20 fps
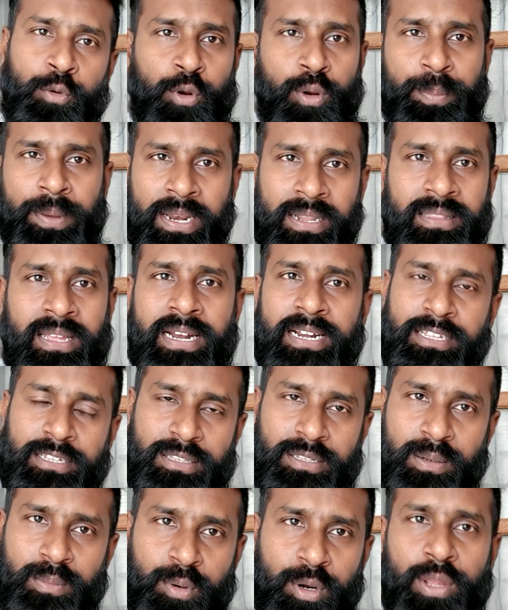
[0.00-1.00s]
நூறு பேரை தான்
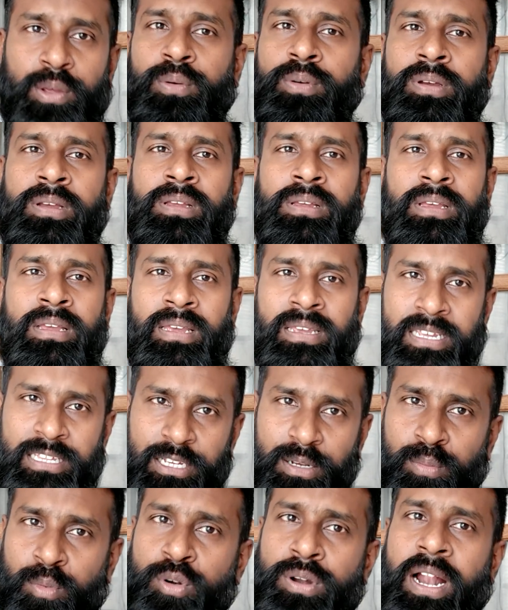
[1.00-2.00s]
எடுத்துக்க முடியும்
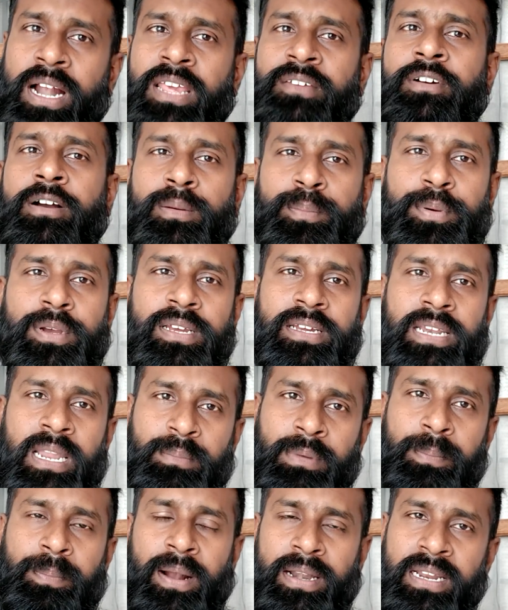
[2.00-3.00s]
இதுக்கு முன்னாடி வகுப்புக்கு
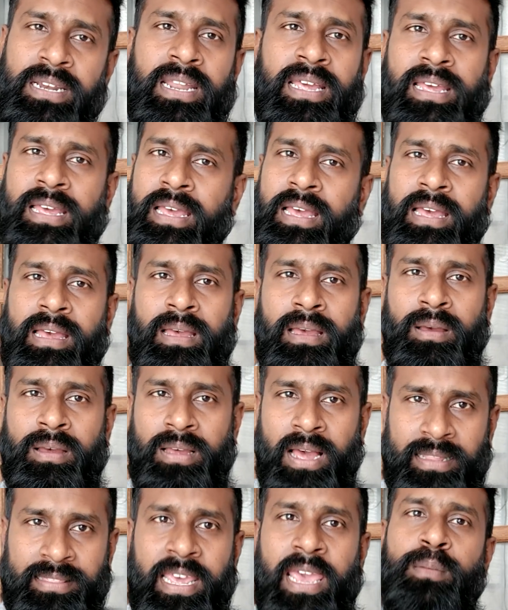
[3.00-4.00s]
நம்ம பண்ணின
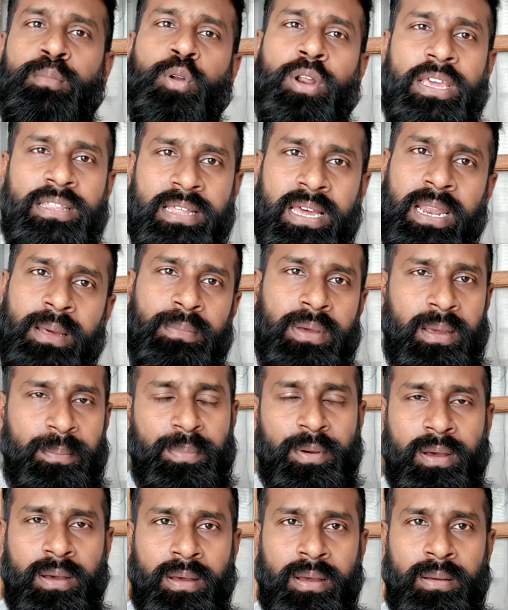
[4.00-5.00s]
அதே முறை தான் நம்ம
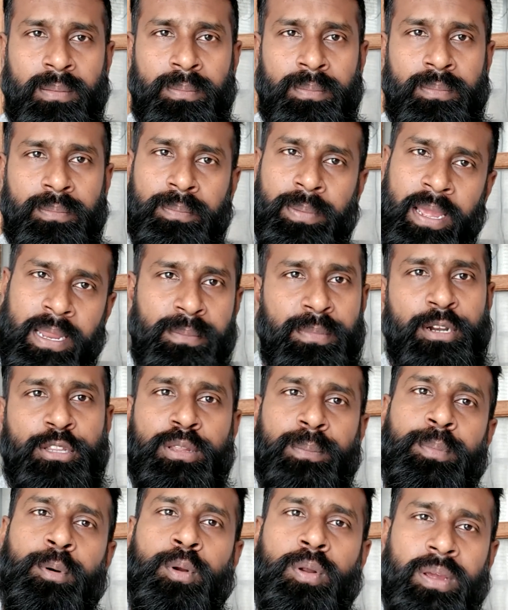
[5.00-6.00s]
இப்போ
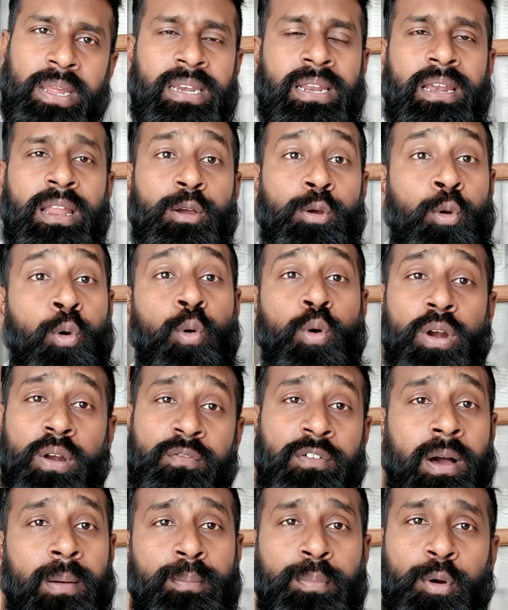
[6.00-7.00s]
பயன்படுத்த போகிறோம் என்னென்னா
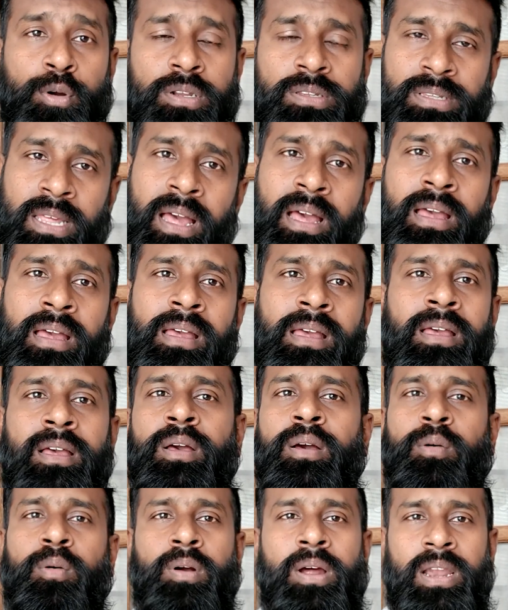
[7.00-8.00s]
கூகுள் ஃபார்ம் போட்டு தான்
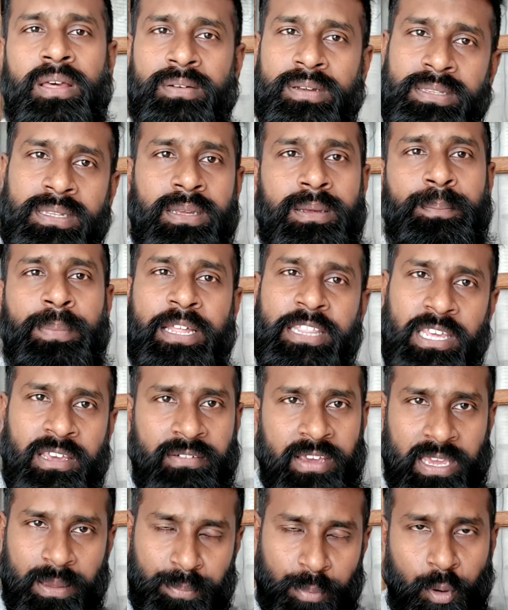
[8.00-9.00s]
உங்களை வந்து
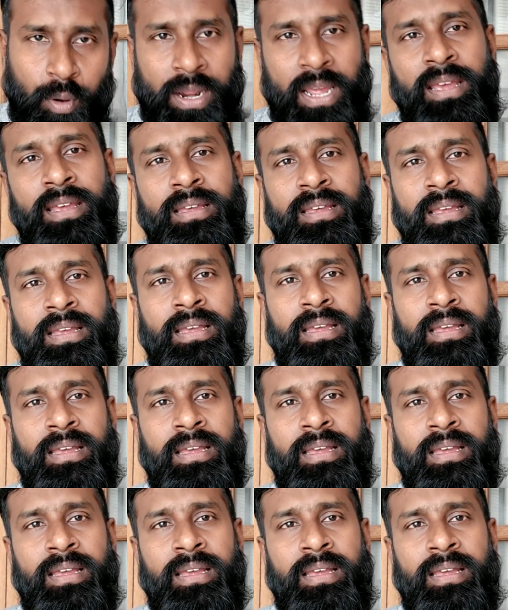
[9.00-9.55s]
பதிய வைக்க போகிறேன்